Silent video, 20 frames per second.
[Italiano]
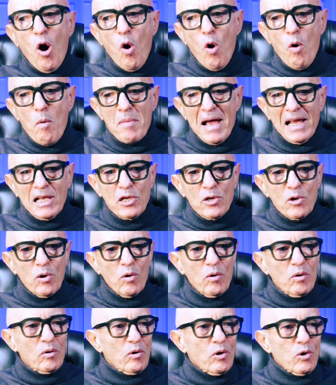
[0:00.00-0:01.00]
O
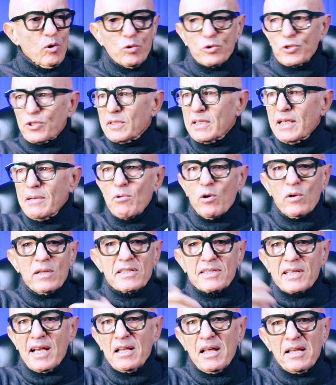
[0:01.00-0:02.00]
meglio, lo stimolo
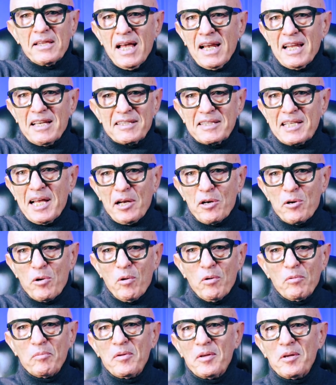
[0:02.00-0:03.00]
sé,
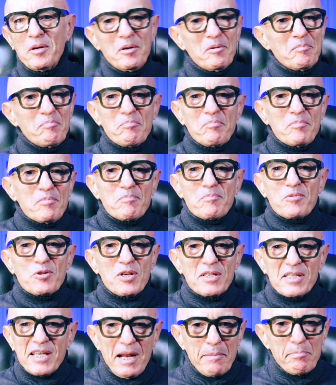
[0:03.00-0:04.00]
dall'esterno
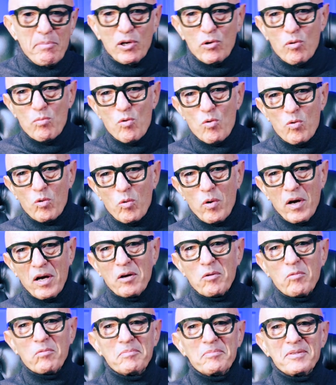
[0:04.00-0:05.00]
ci sarebbe
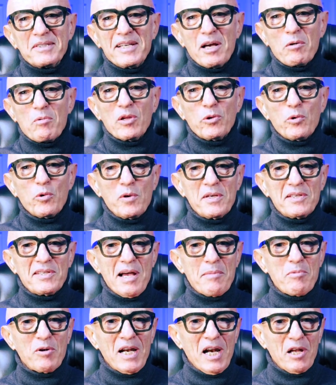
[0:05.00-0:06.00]
comunque, sia quando noi
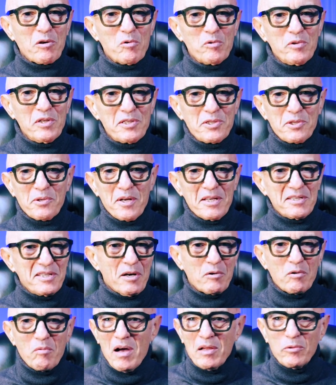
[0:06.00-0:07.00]
siamo nella condizione,
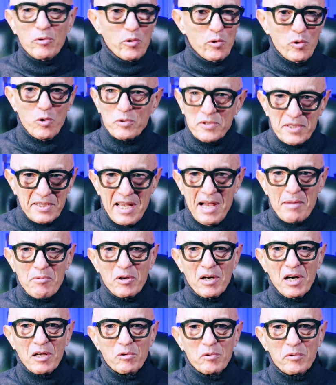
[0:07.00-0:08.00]
sia quando non siamo
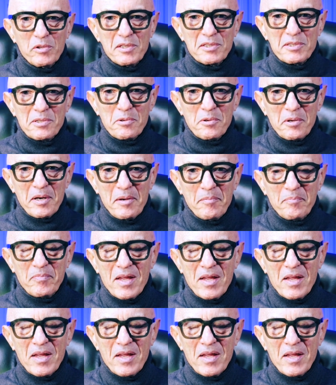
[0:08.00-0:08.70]
nella condizione.